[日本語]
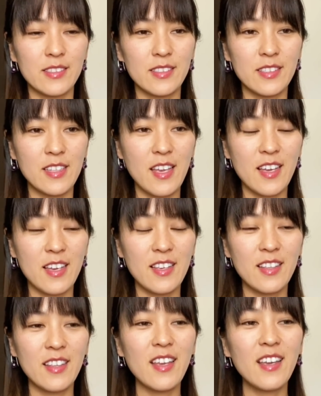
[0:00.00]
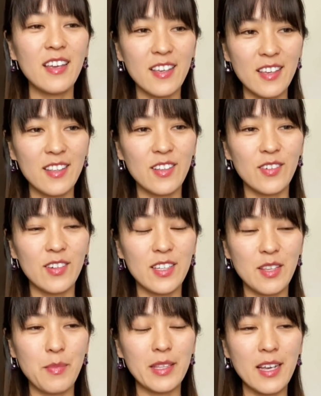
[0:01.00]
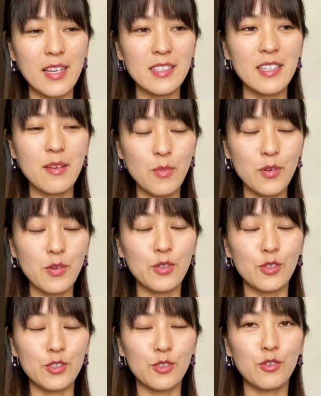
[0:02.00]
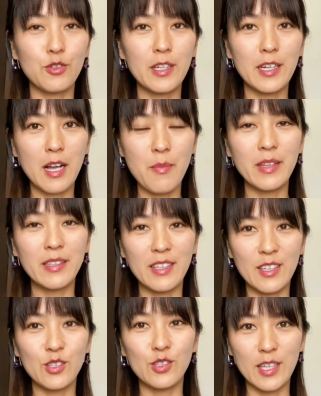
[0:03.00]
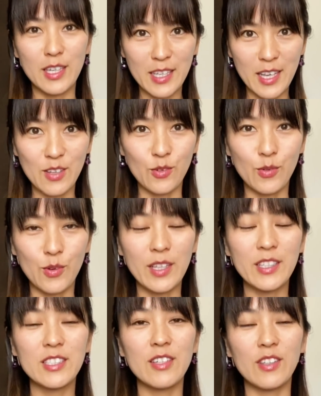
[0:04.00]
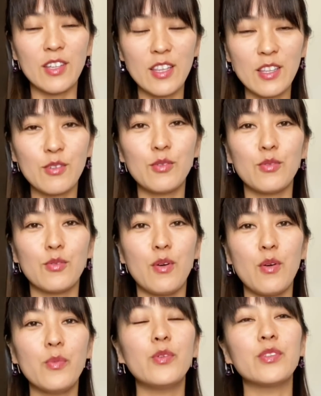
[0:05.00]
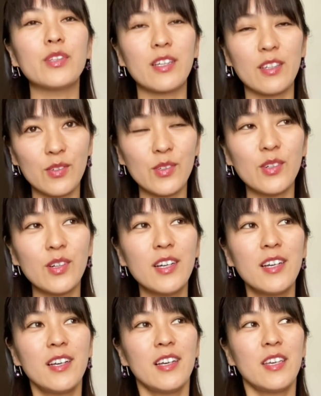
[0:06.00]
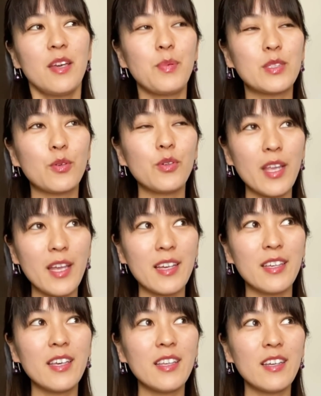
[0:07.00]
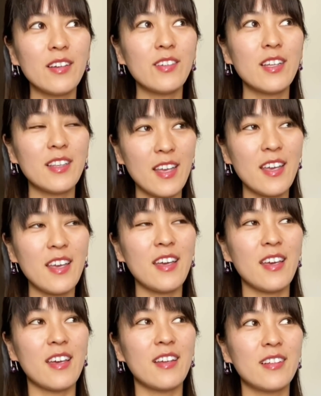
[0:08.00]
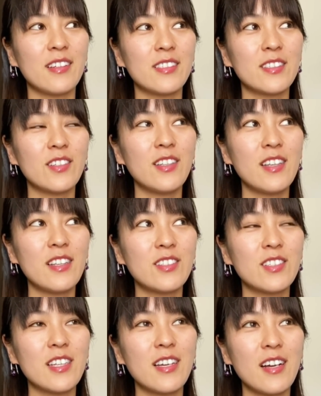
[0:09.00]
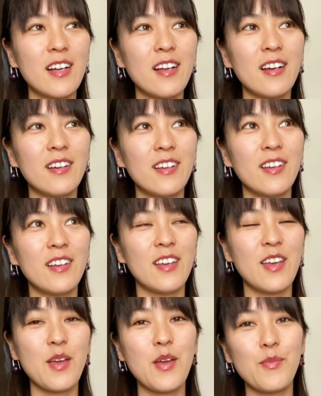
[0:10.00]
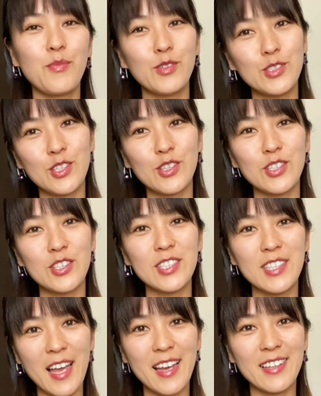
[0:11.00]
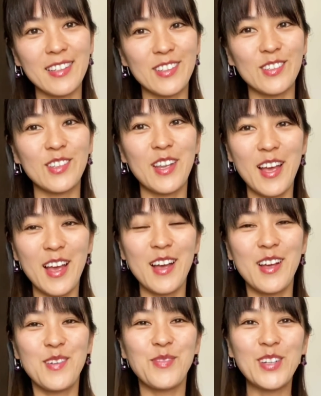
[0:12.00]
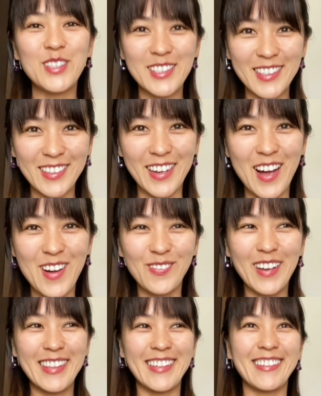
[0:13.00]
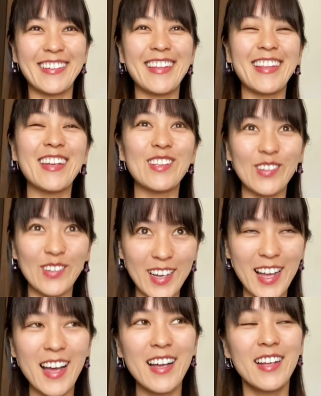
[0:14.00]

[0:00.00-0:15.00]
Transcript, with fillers: で、行っていいって言われて、まあ男性もそこから我慢できるできないのお話にはなってくるとは思うんだけど、やっぱそこで聞いてくれて、それで女性が、えー、もうちょっとしたいって言ったら、もうちょっと頑張ってくれたりとか、